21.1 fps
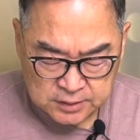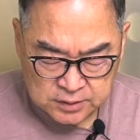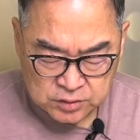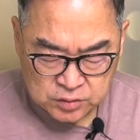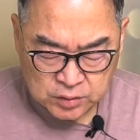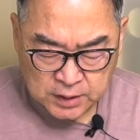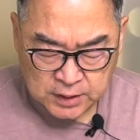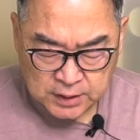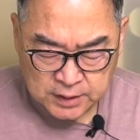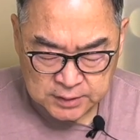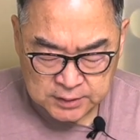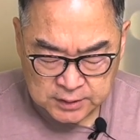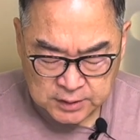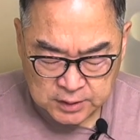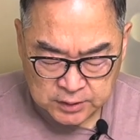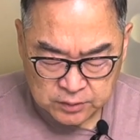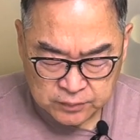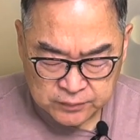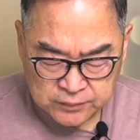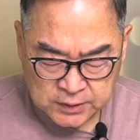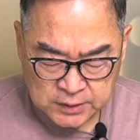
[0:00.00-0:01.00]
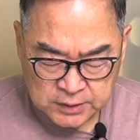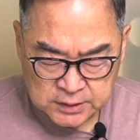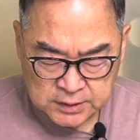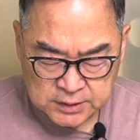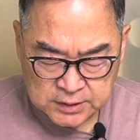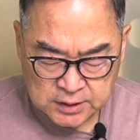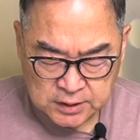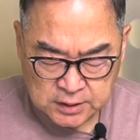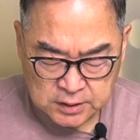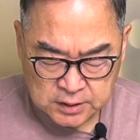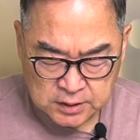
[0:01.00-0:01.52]
主啊，你的福音
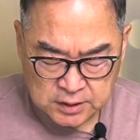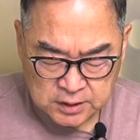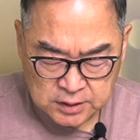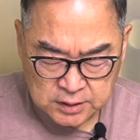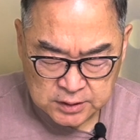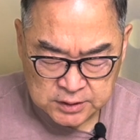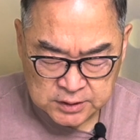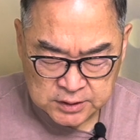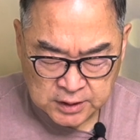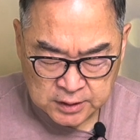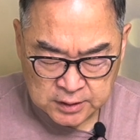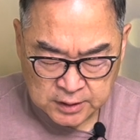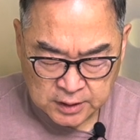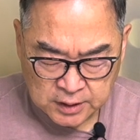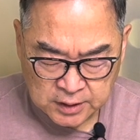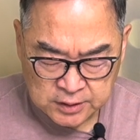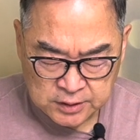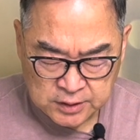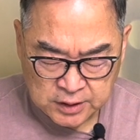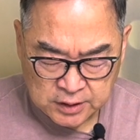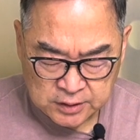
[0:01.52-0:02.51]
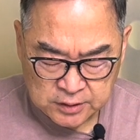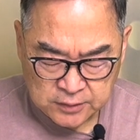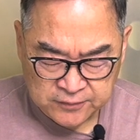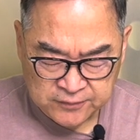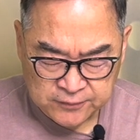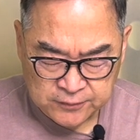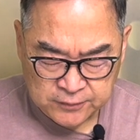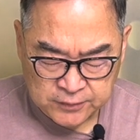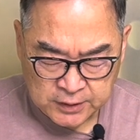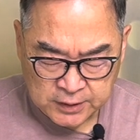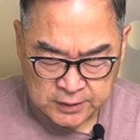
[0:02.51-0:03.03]
是神恩典的
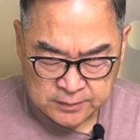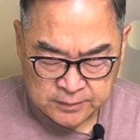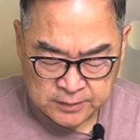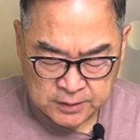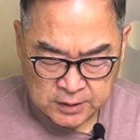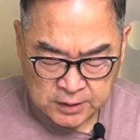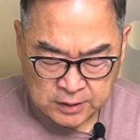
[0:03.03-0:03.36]
福音。